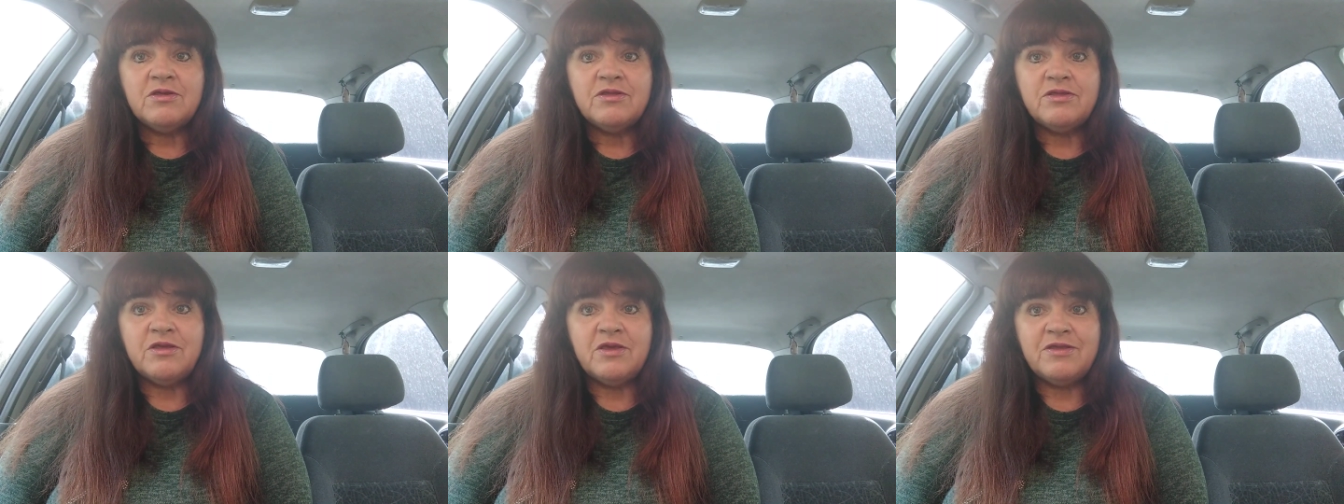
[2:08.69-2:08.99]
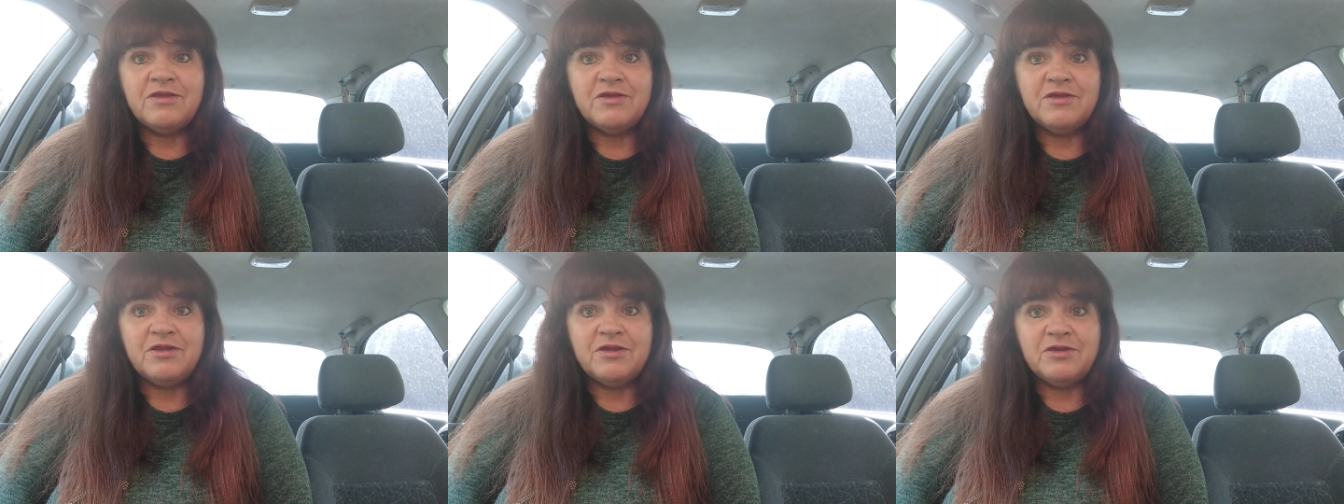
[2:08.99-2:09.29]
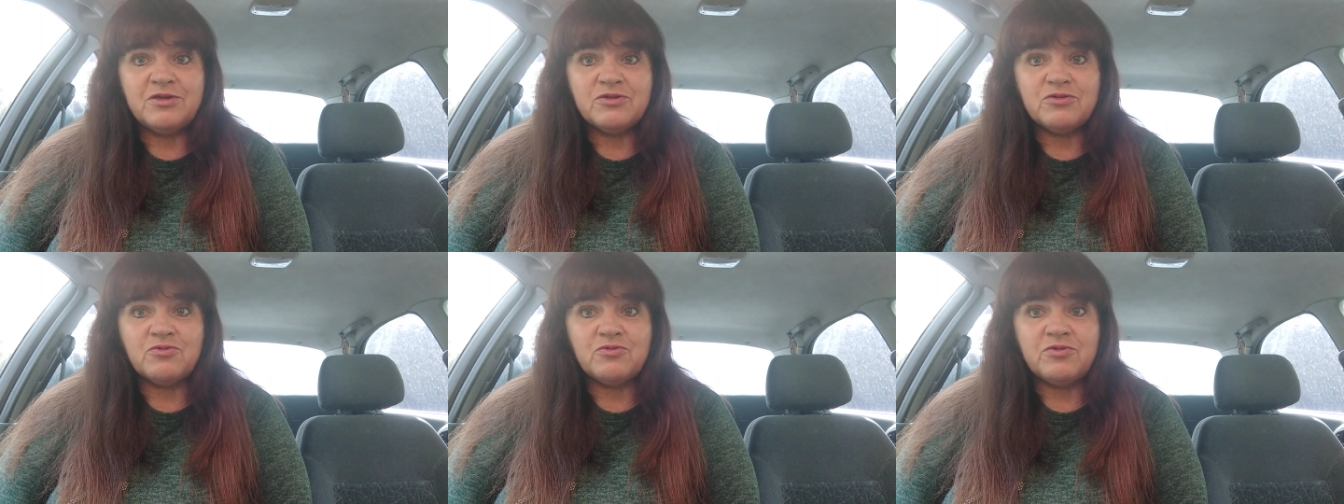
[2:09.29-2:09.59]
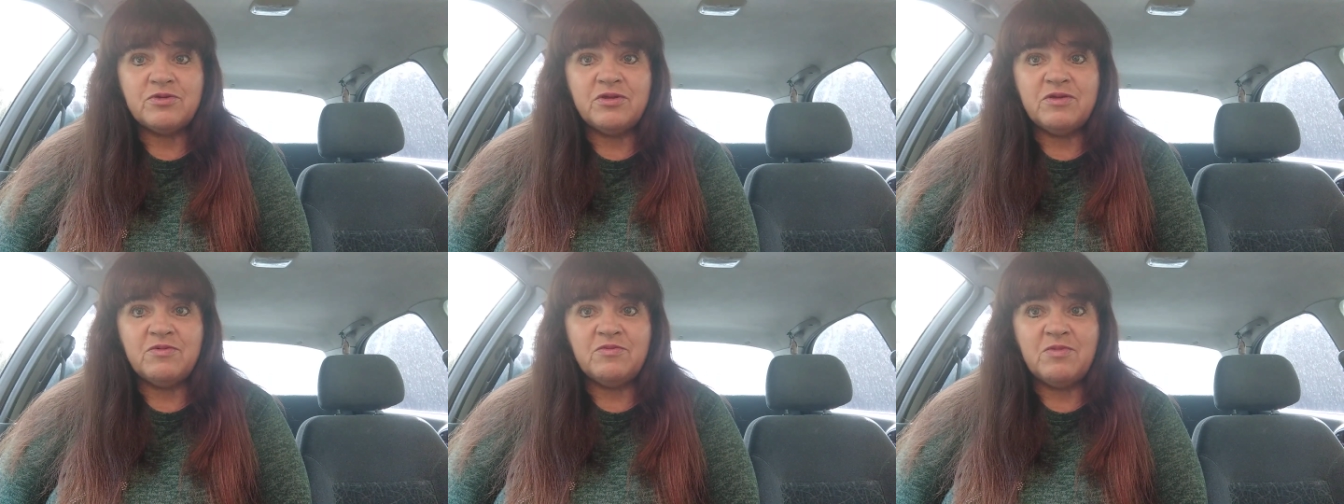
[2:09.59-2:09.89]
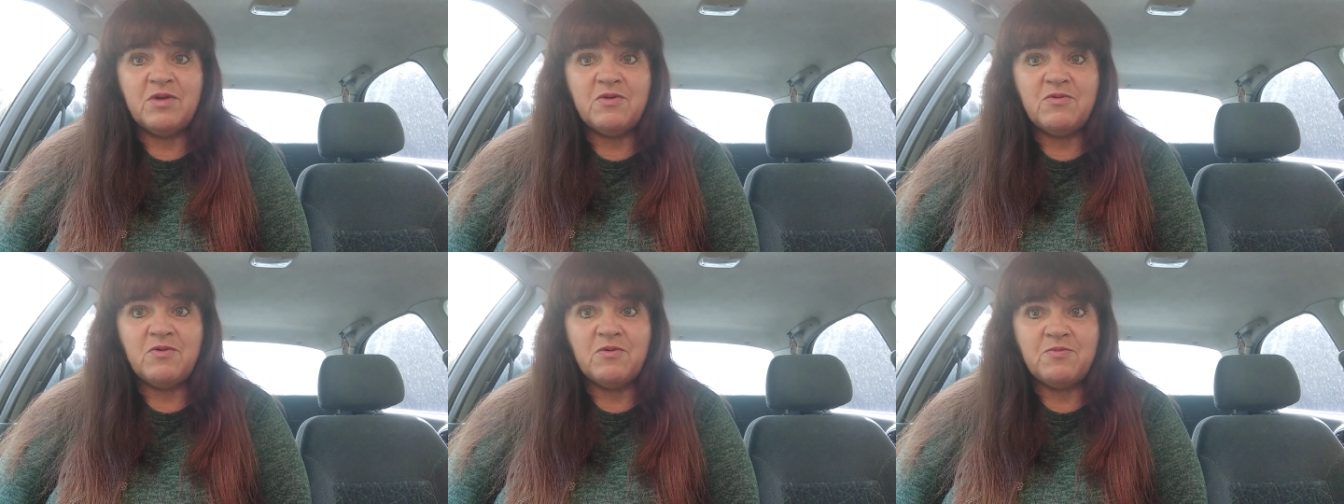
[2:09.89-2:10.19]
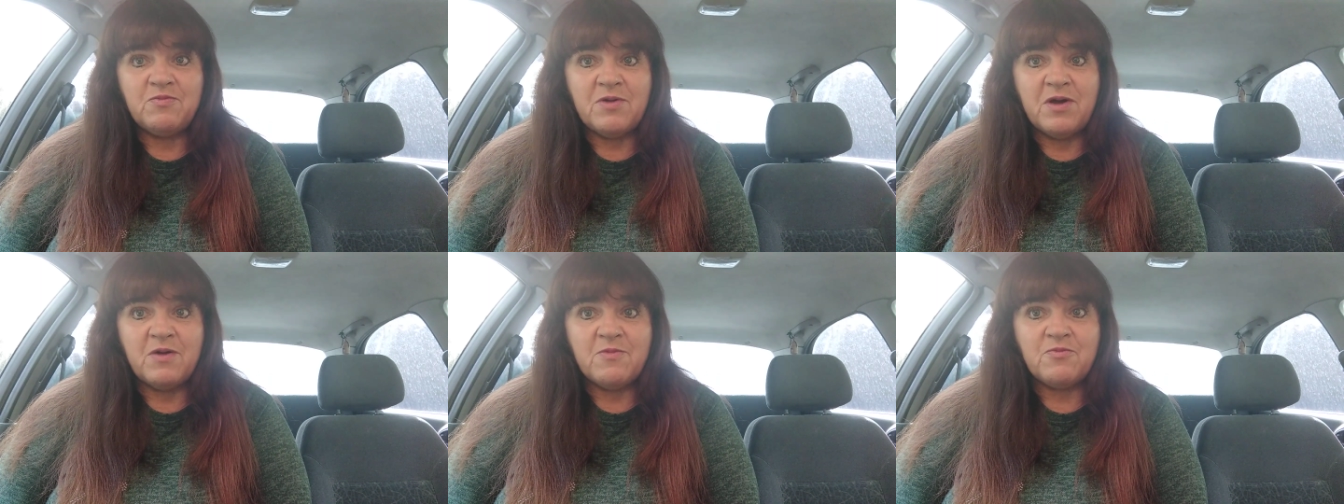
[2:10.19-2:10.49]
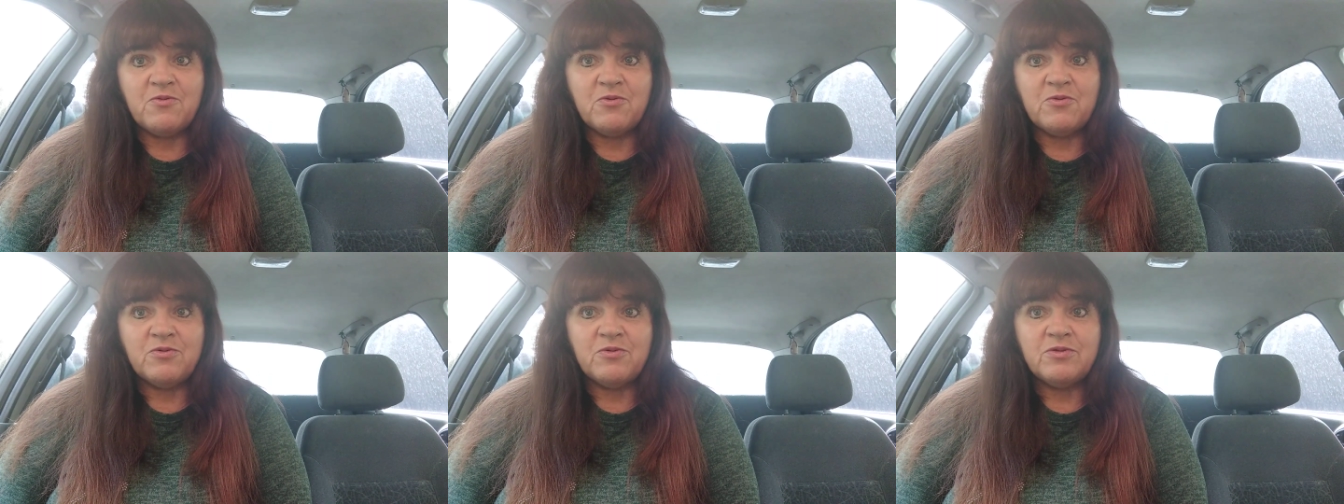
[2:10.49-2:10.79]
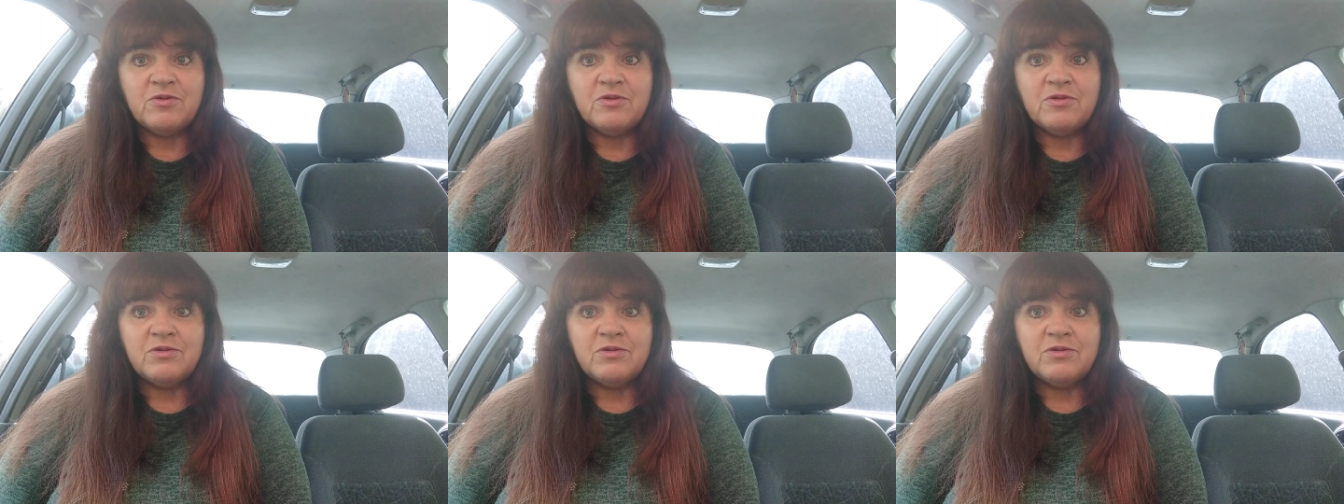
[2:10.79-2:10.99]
дядю Гришу и моего папу,